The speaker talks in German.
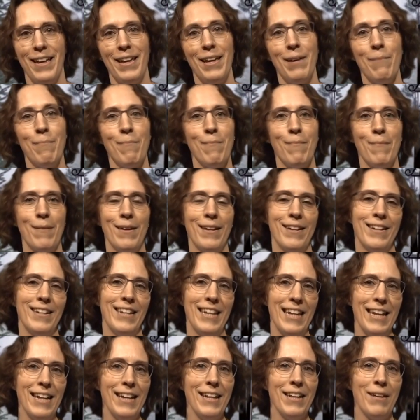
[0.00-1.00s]
Im
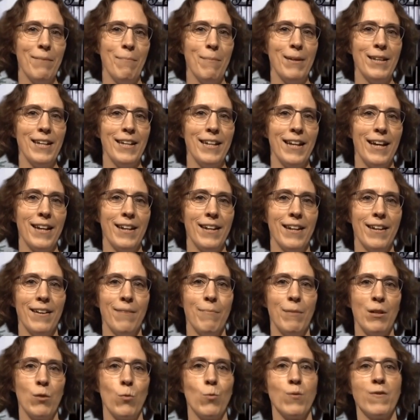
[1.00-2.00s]
täglichen Miteinander
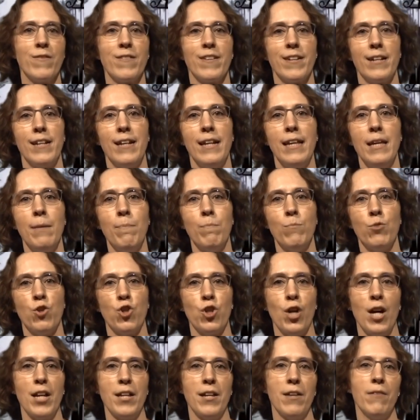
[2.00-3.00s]
mit unseren Lieben
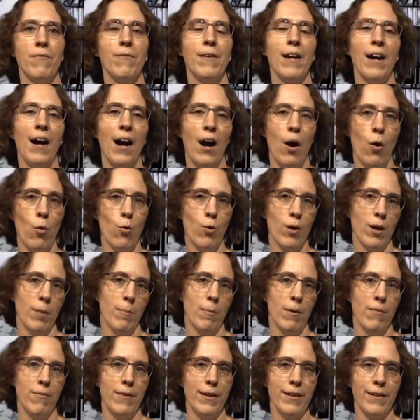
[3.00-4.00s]
scheitern wir auch
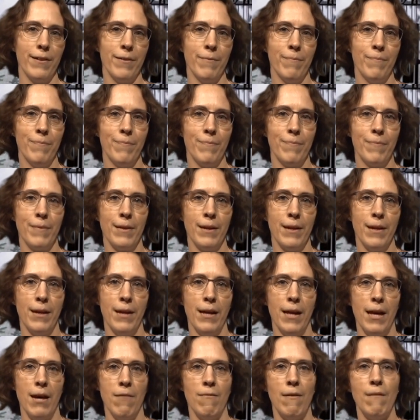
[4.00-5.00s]
immer wieder,
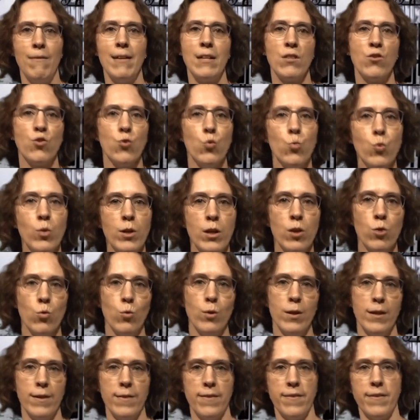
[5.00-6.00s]
weil wir zu
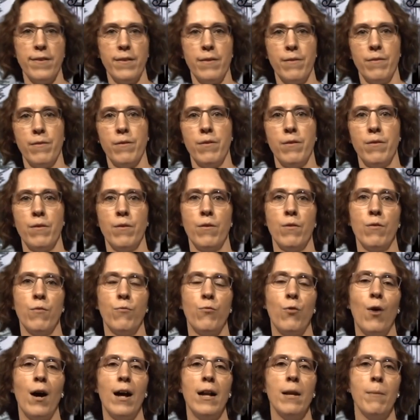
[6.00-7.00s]
ungeduldig sind,
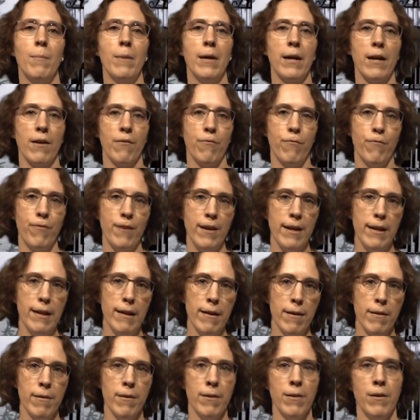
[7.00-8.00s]
vor allem ihre
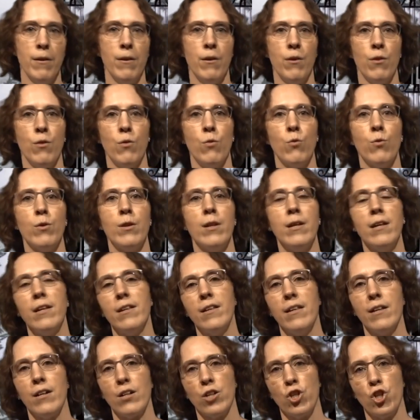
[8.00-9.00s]
Fehler und nicht
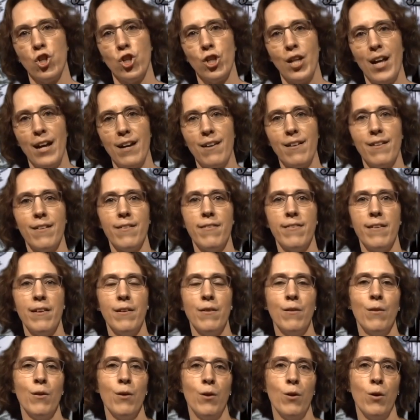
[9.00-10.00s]
ihre Stärken
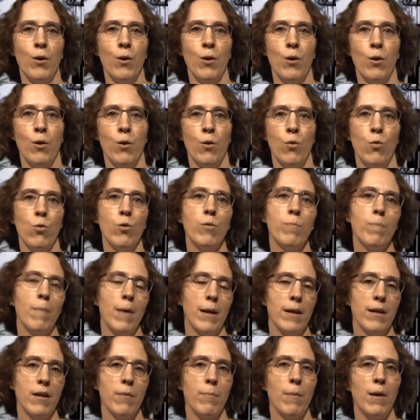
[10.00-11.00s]
sehen und
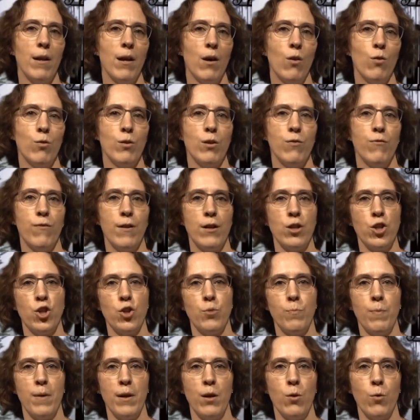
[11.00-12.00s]
manchmal auch die
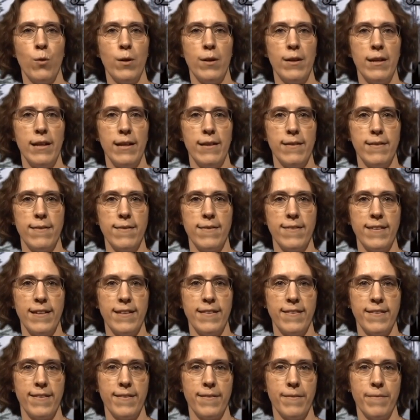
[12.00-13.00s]
falschen Prioritäten
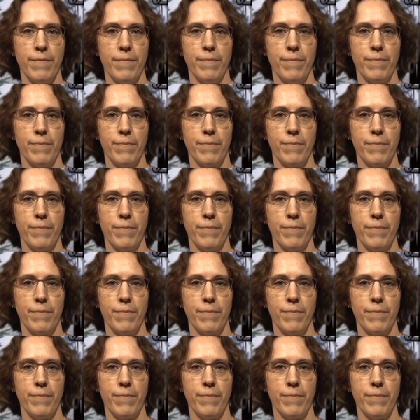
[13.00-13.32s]
setzen.